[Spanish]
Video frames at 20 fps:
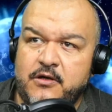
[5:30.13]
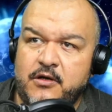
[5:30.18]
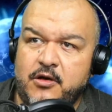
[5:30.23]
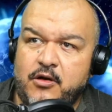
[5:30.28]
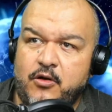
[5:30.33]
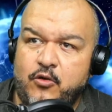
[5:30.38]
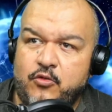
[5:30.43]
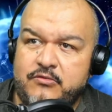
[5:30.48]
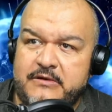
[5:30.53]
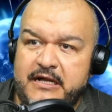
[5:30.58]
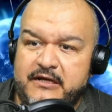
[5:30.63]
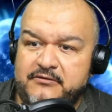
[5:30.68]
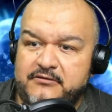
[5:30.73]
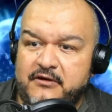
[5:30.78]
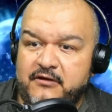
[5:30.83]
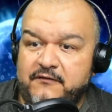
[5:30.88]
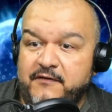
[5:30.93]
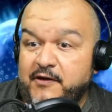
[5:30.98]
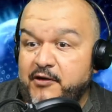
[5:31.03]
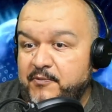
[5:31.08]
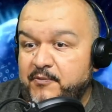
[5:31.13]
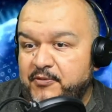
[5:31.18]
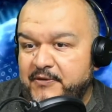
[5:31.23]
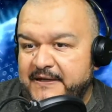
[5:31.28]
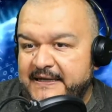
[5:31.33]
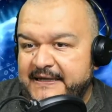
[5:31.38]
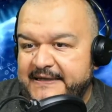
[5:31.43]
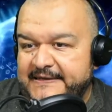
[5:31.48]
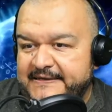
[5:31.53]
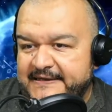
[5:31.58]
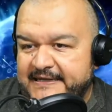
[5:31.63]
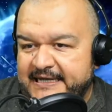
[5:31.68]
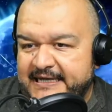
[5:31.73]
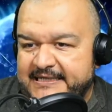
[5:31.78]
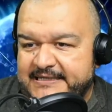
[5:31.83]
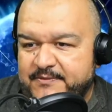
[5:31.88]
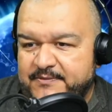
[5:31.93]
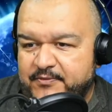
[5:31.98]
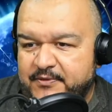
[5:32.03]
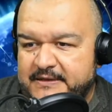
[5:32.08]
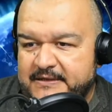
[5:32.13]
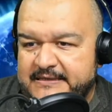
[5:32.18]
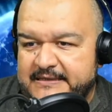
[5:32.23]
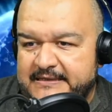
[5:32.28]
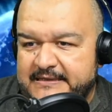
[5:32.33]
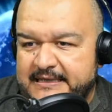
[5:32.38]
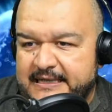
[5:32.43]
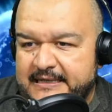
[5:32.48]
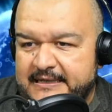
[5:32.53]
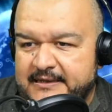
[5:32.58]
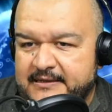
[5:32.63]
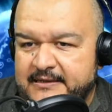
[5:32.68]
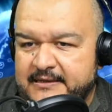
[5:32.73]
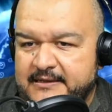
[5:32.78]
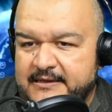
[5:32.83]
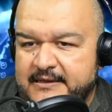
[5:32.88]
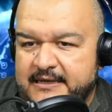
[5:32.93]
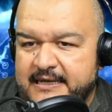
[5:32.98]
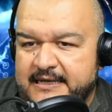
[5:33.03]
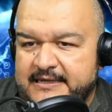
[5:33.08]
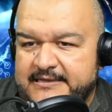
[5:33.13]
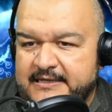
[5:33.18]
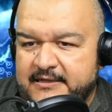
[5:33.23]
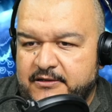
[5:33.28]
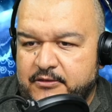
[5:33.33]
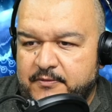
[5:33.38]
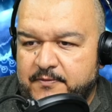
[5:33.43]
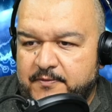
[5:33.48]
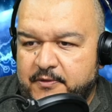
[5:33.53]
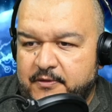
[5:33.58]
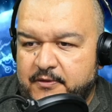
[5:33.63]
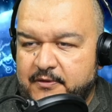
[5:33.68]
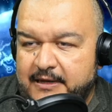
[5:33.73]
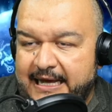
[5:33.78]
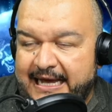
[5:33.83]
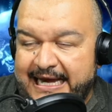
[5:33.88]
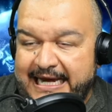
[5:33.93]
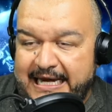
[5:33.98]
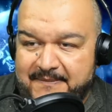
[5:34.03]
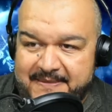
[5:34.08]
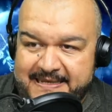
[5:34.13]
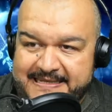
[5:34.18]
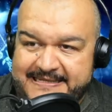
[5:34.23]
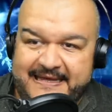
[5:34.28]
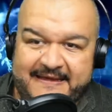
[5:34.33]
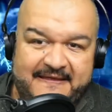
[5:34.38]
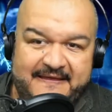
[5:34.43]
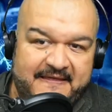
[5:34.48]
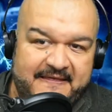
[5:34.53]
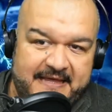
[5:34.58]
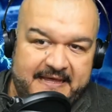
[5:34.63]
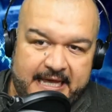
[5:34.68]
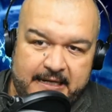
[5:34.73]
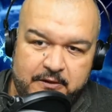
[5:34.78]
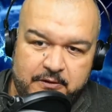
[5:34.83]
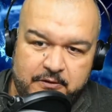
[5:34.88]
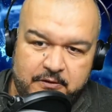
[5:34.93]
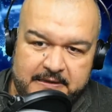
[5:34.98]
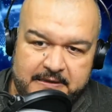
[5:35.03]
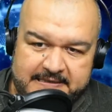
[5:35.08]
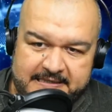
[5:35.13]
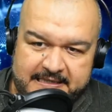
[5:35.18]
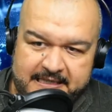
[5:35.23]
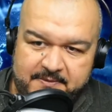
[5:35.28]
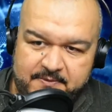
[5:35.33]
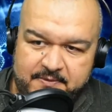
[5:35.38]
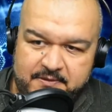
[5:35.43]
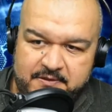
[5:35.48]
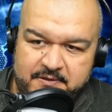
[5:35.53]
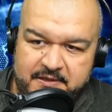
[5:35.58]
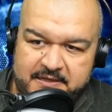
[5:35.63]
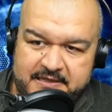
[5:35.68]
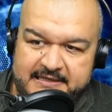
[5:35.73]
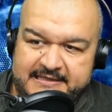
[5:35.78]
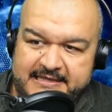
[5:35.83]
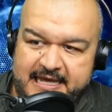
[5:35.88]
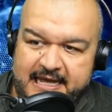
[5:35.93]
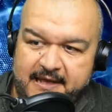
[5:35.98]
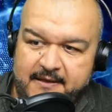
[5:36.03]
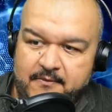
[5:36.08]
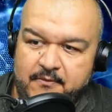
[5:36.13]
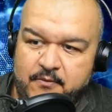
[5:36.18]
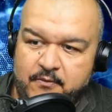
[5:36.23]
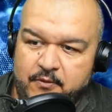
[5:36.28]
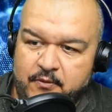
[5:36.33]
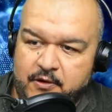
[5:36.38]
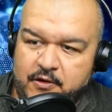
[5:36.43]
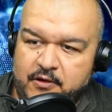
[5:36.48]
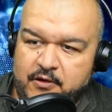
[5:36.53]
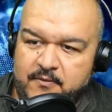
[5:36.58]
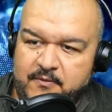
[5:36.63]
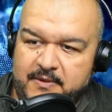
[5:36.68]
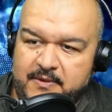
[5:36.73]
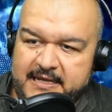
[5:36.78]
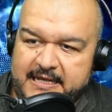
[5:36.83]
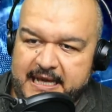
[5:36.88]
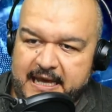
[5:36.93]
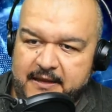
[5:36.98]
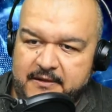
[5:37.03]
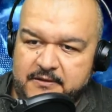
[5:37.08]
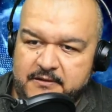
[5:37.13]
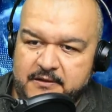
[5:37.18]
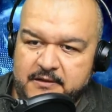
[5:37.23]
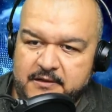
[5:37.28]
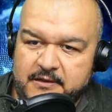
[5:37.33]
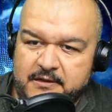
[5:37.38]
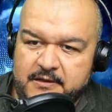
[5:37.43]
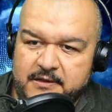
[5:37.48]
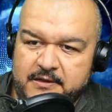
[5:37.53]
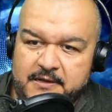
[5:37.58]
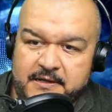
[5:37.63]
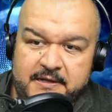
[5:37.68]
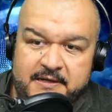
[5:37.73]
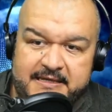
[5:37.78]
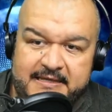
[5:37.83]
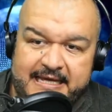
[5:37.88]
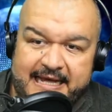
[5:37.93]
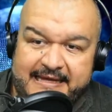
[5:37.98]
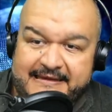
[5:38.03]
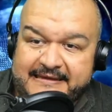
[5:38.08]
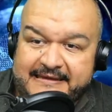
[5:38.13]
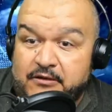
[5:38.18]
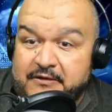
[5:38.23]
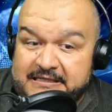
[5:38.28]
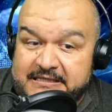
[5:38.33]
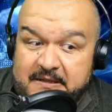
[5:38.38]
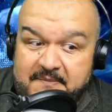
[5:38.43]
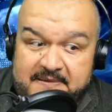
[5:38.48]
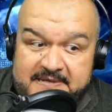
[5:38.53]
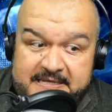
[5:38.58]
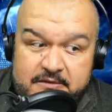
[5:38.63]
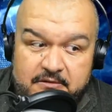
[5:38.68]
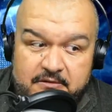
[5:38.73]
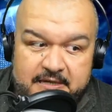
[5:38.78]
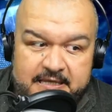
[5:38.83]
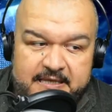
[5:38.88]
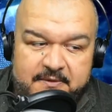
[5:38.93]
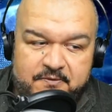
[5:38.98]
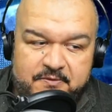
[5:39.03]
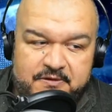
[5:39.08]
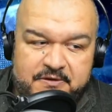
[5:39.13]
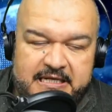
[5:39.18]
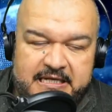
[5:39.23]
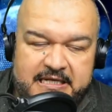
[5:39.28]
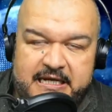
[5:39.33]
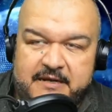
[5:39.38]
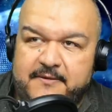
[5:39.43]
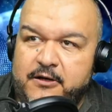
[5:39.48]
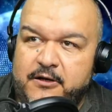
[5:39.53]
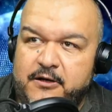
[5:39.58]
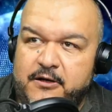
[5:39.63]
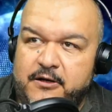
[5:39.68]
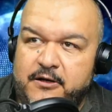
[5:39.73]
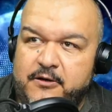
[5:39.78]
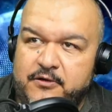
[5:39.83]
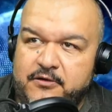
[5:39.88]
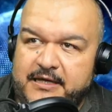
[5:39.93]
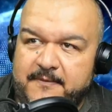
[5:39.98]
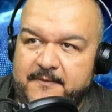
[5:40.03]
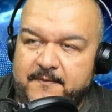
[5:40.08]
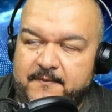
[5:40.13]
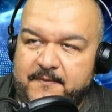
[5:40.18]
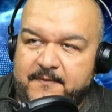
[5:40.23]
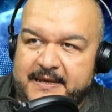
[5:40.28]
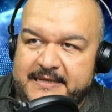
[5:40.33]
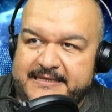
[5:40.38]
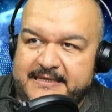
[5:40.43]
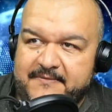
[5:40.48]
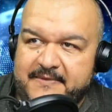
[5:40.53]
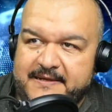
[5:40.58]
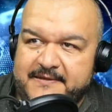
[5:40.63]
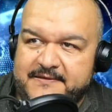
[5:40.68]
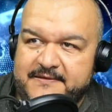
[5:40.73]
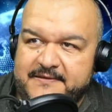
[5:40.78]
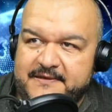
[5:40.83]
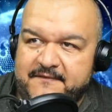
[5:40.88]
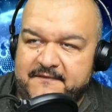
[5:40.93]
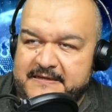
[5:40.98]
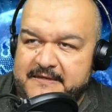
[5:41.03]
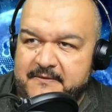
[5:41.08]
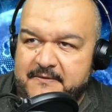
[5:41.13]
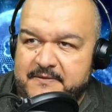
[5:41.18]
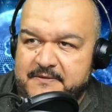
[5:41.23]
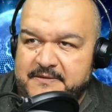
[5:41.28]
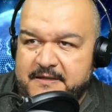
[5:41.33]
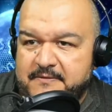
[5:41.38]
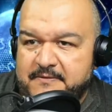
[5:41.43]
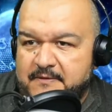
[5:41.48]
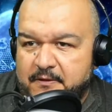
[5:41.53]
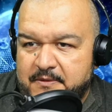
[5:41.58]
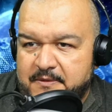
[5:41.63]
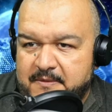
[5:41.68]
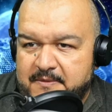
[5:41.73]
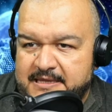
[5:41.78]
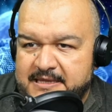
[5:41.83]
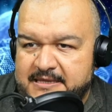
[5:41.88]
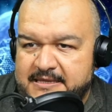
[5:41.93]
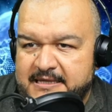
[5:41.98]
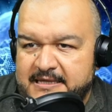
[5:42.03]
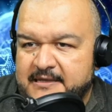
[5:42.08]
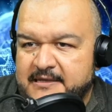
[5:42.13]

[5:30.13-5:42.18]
un alto al fuego porque ni siquiera se puede sentar ese grupo a la mesa de diálogo. Así que pues ahorita está muy complicado. Y ante lo que está pasando ahorita, pues en Líbano yo creo que va a ser más difícil. O sea, obviamente